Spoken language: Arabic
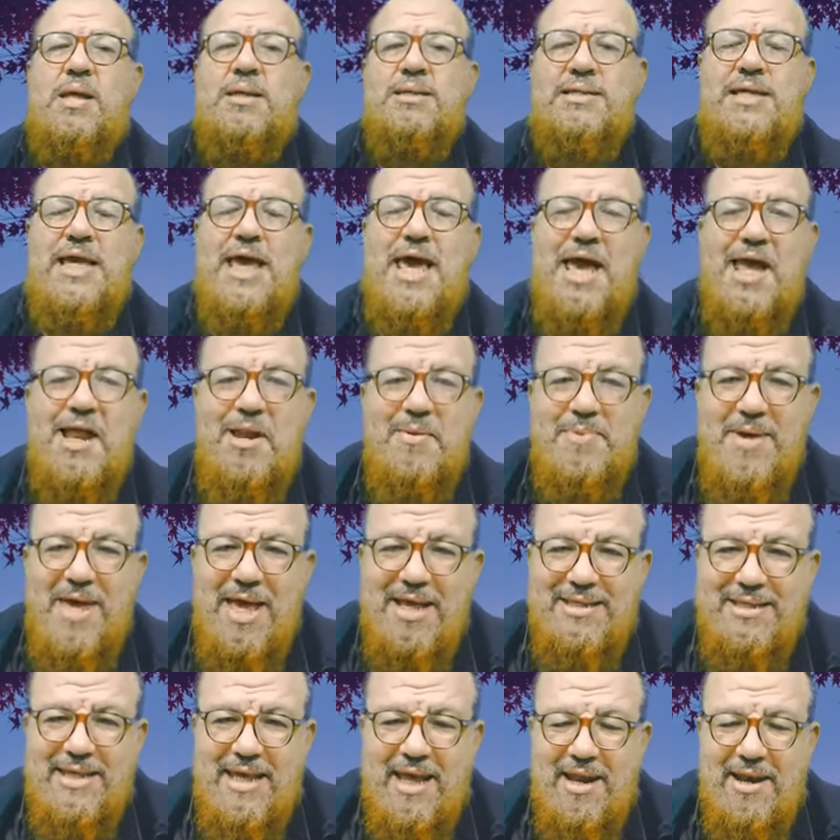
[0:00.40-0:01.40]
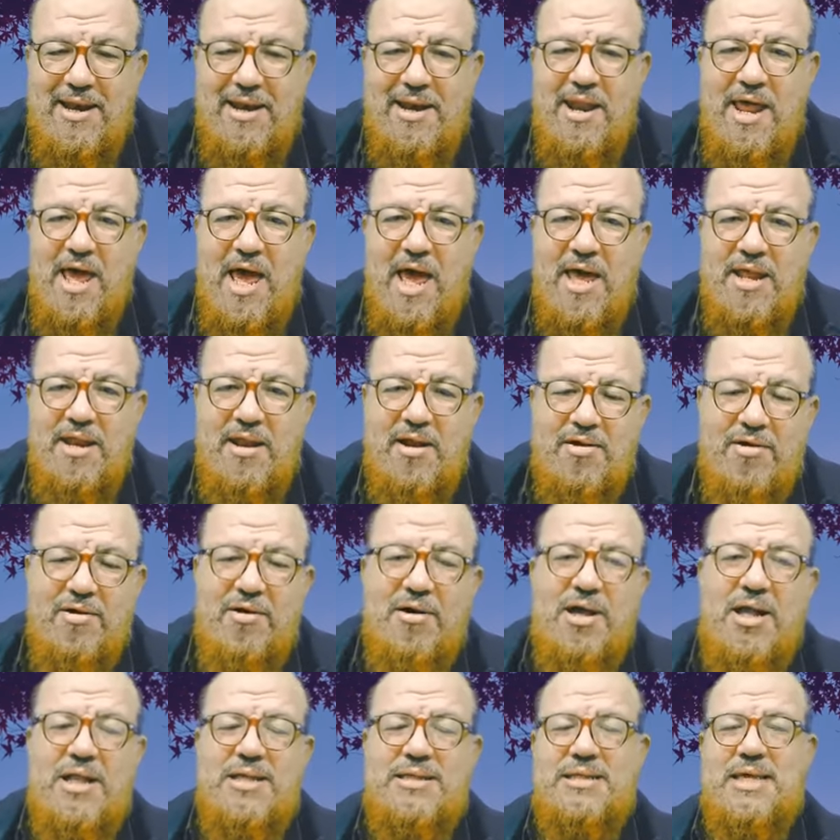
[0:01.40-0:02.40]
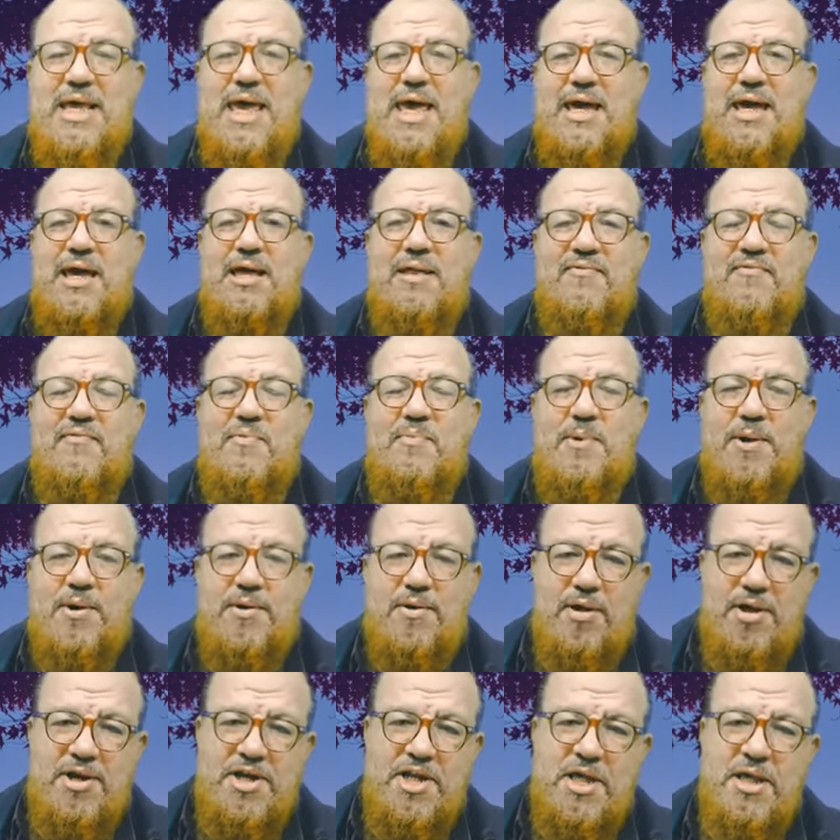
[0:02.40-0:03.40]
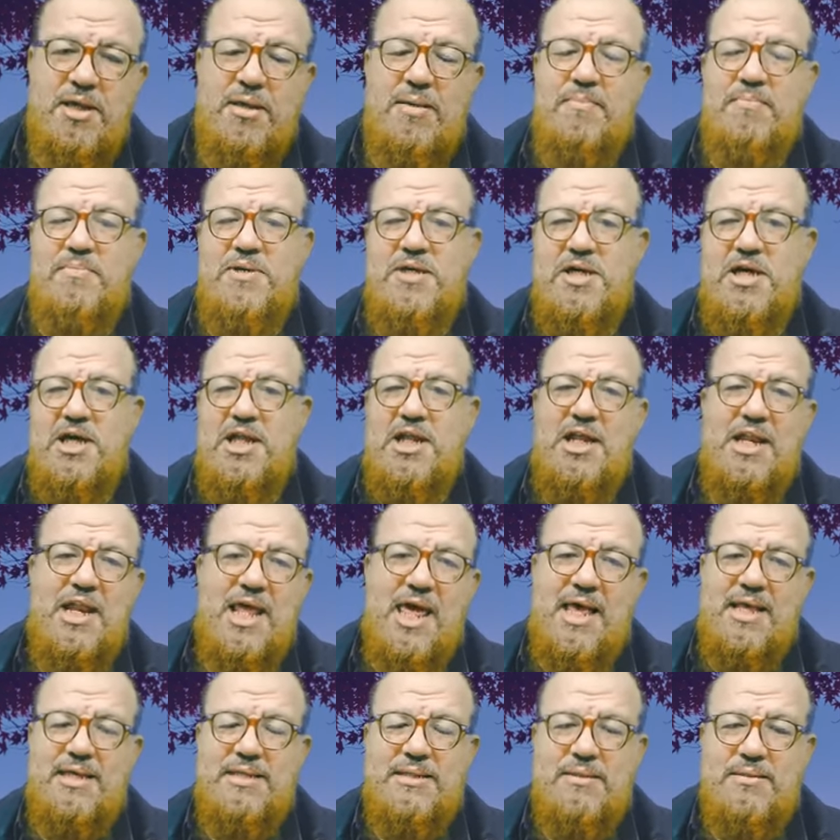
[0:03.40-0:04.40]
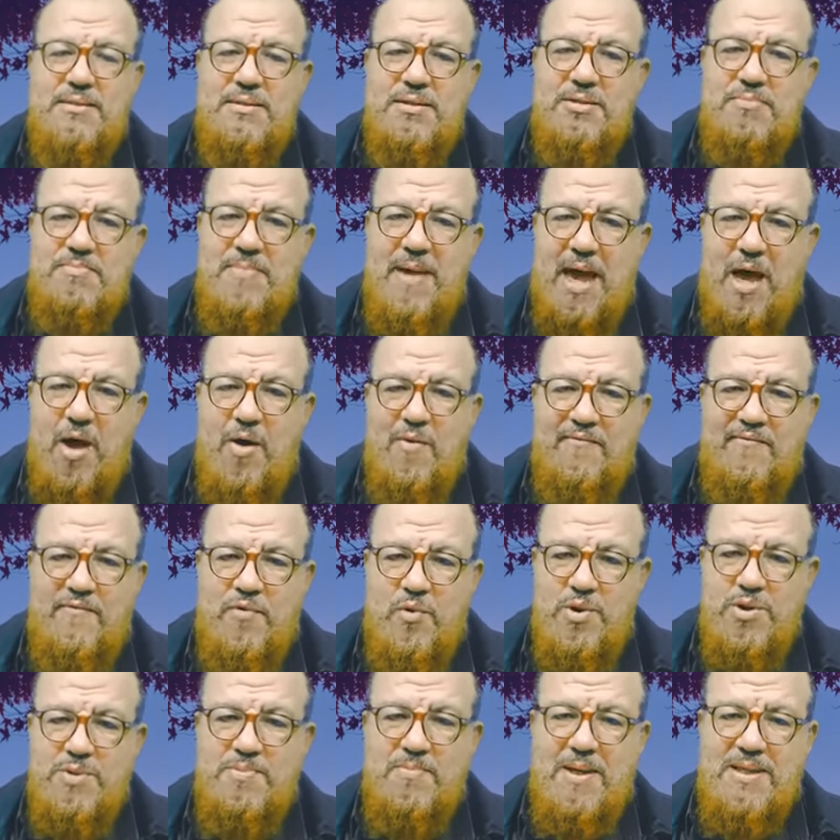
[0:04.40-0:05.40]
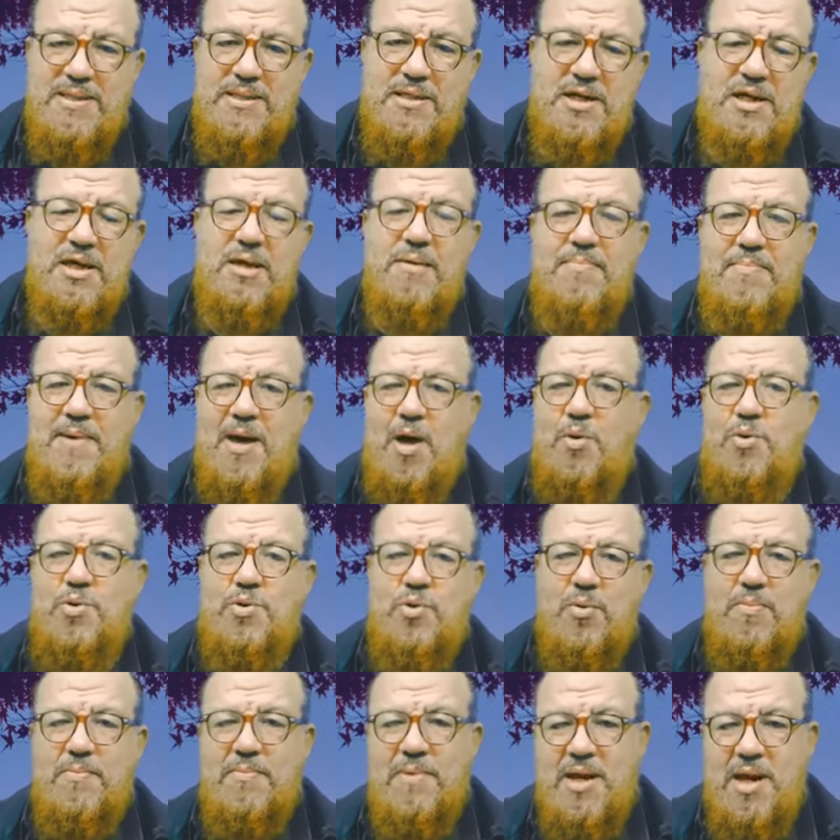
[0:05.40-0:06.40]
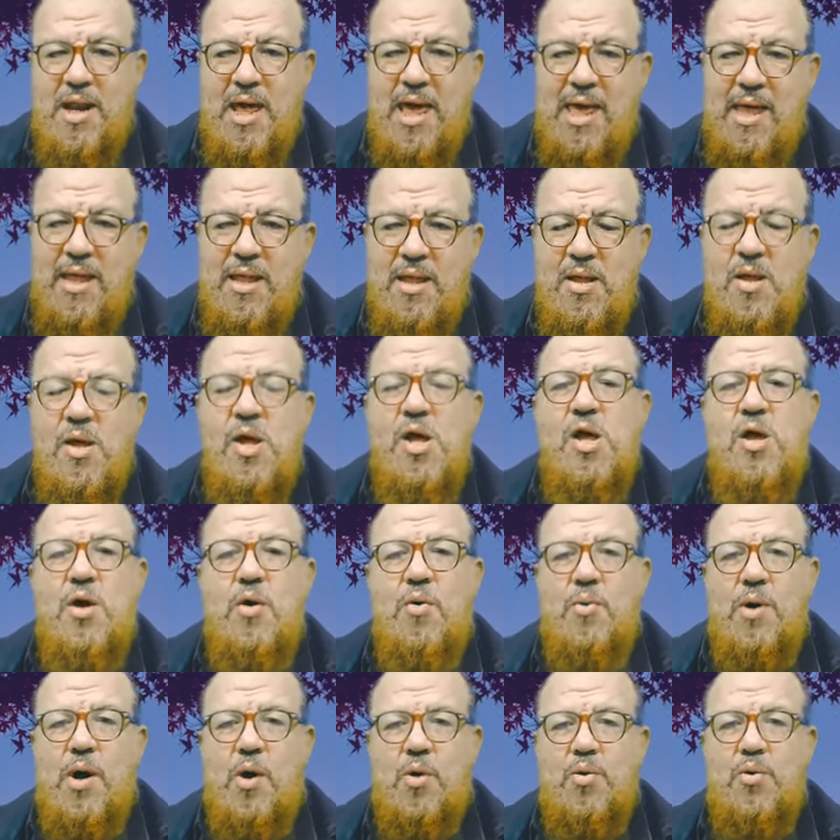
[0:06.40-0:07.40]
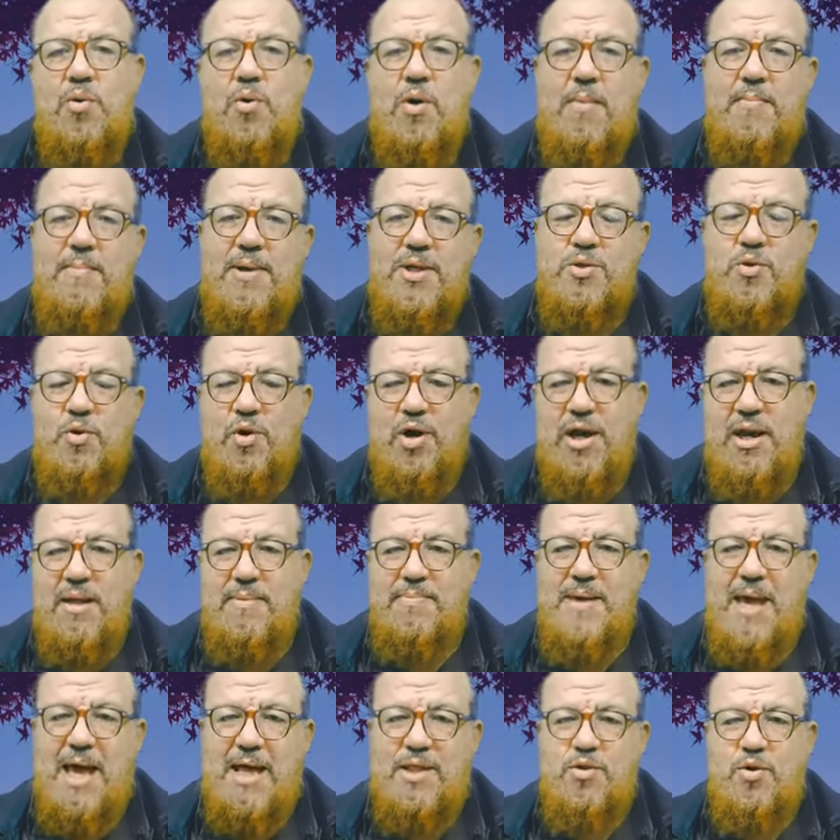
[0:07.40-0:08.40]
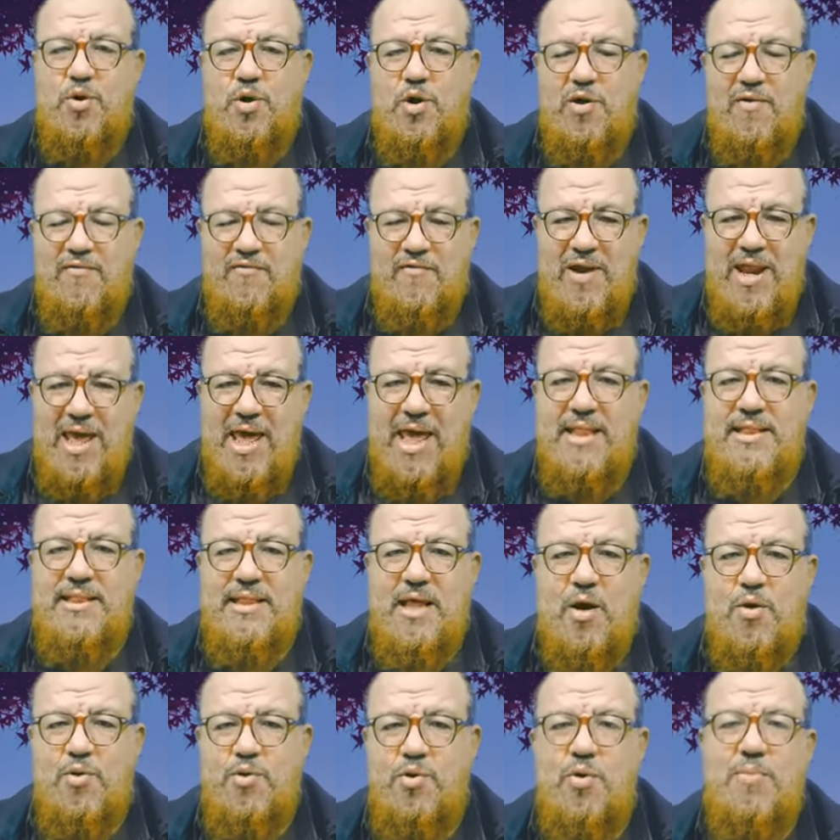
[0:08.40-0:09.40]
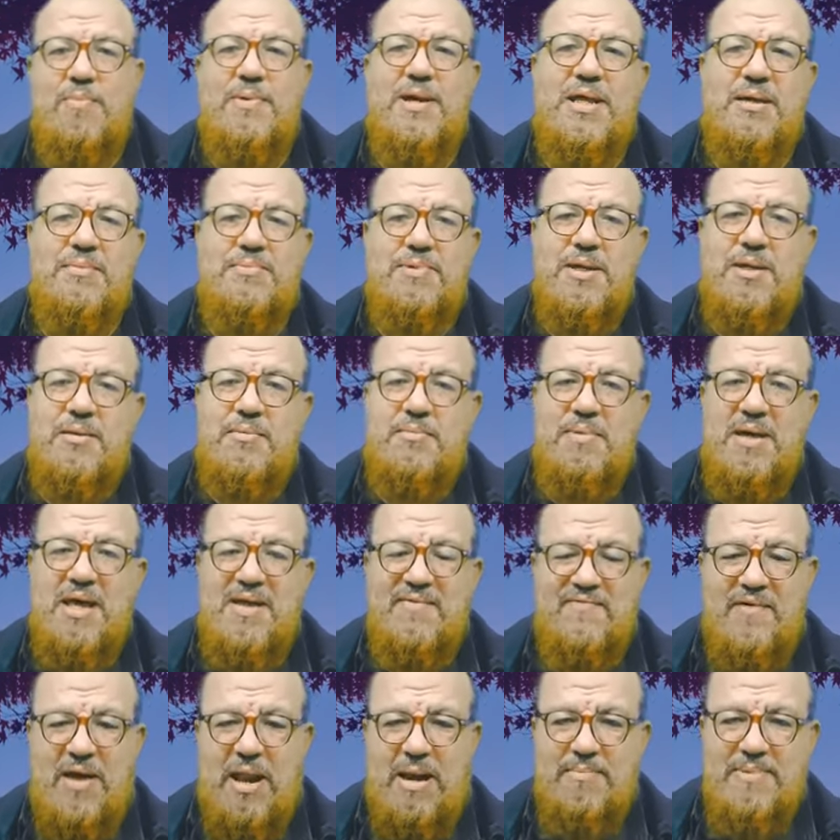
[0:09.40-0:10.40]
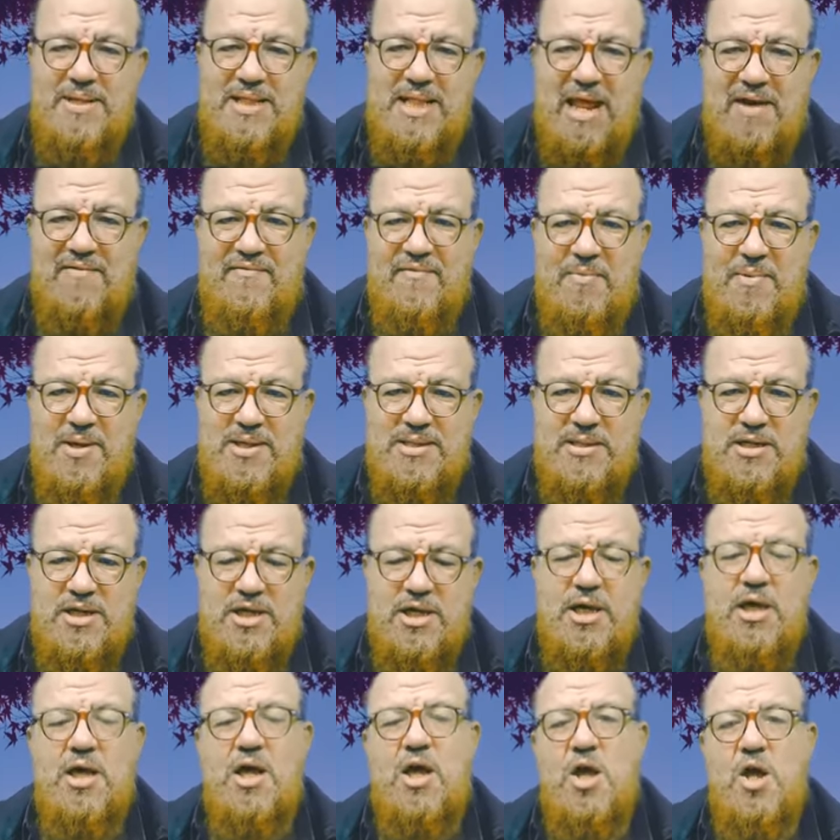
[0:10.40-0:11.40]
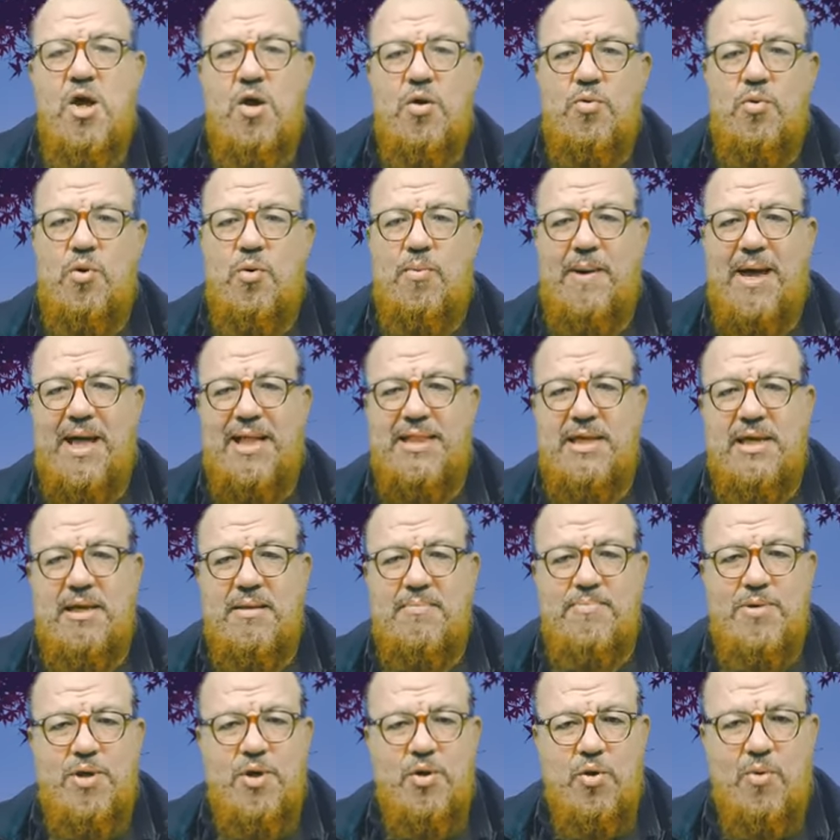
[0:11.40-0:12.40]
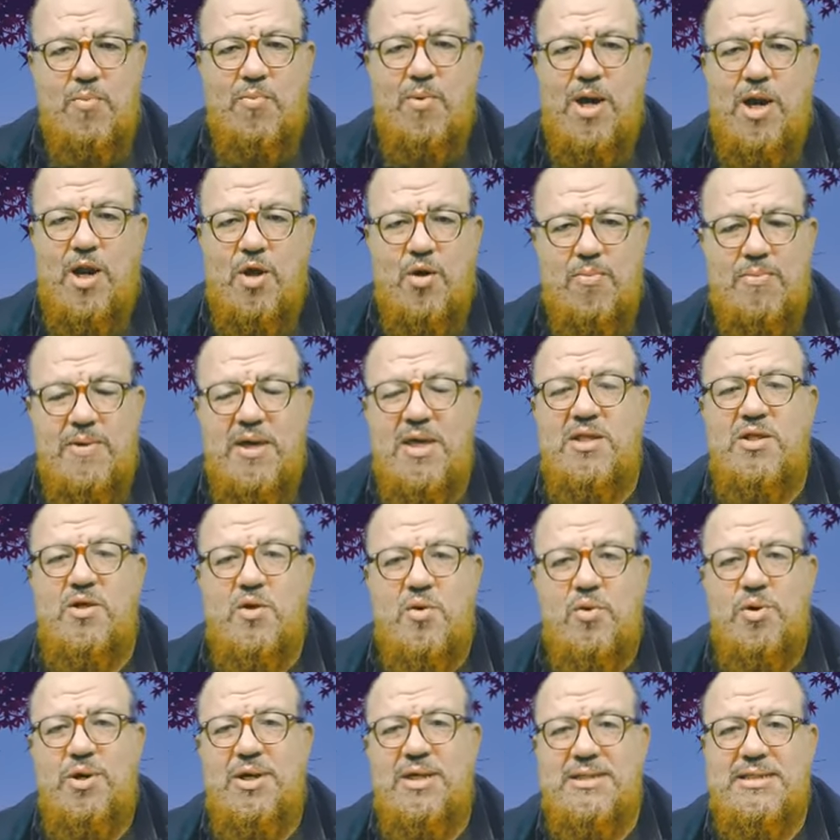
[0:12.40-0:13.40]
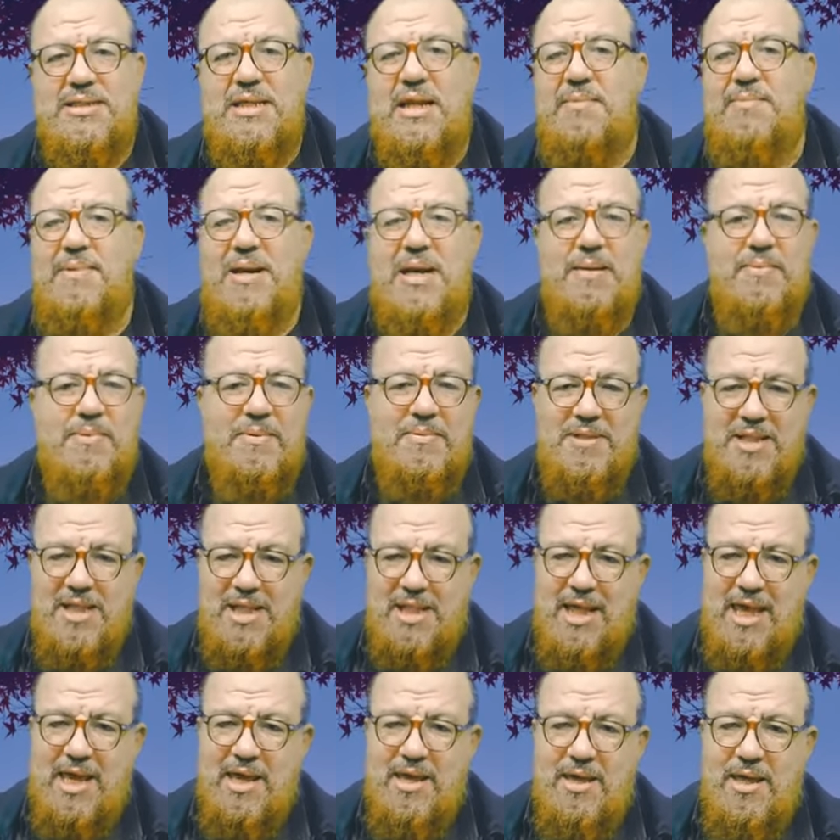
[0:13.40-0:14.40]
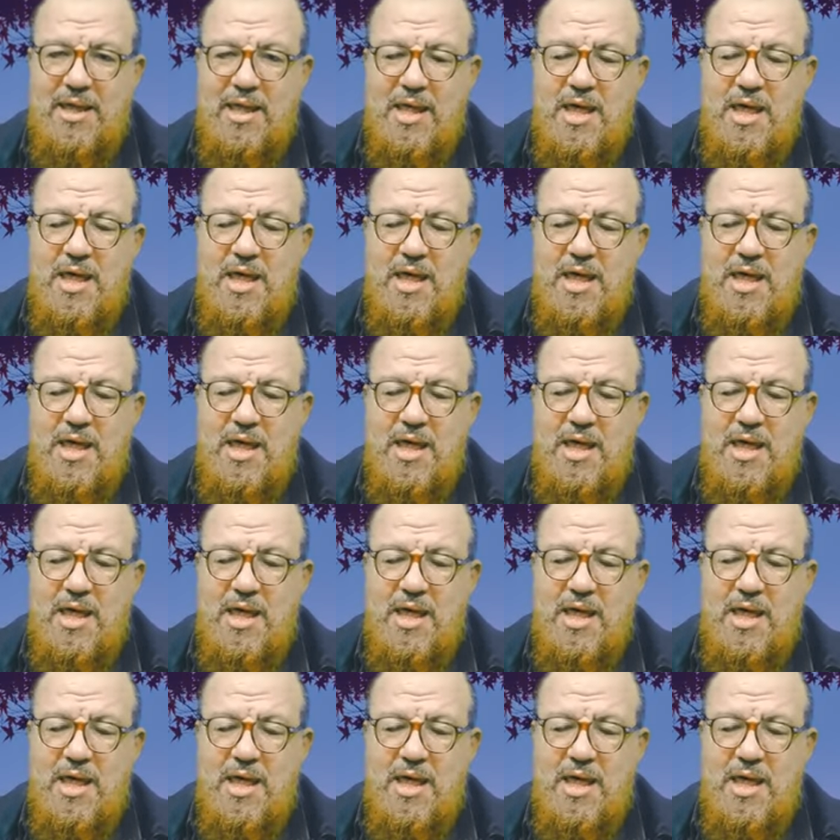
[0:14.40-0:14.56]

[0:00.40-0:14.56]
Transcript: سائل بيسأل انا راجل ساكن في براني بيجي لي ناس معاهم فلوس مصري باخدهم منها واقول له لما تروح ليبيا هتروح لفلان تاخدهم ليه بيدفع ال ألف مصري وبعدين بيوم ولا يومين يروح يستلم الليبي من هناك